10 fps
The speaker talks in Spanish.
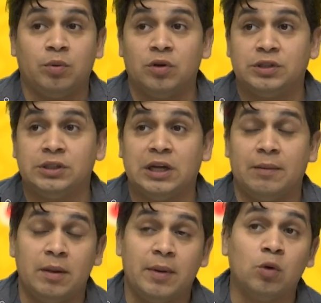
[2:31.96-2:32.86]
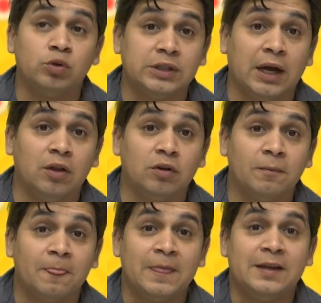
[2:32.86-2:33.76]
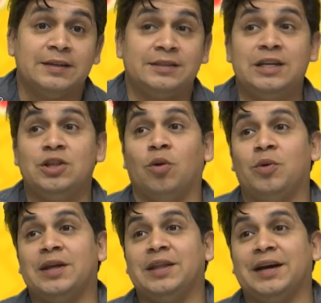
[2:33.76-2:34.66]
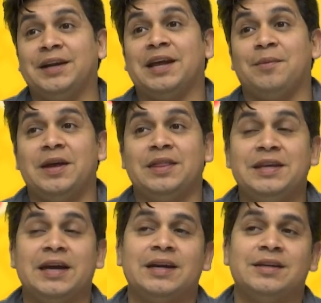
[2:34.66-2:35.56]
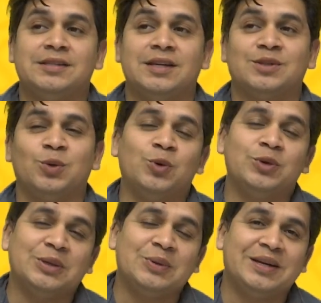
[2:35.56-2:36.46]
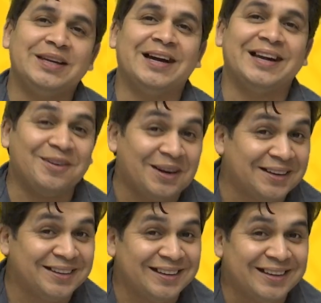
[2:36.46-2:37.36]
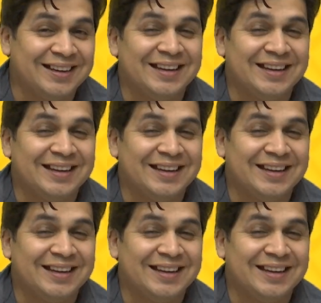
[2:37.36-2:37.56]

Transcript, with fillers: puedo decir que a mí me ha gustado. Sí, no voy a negar que había días que decías, uy, tengo que ir a grabar.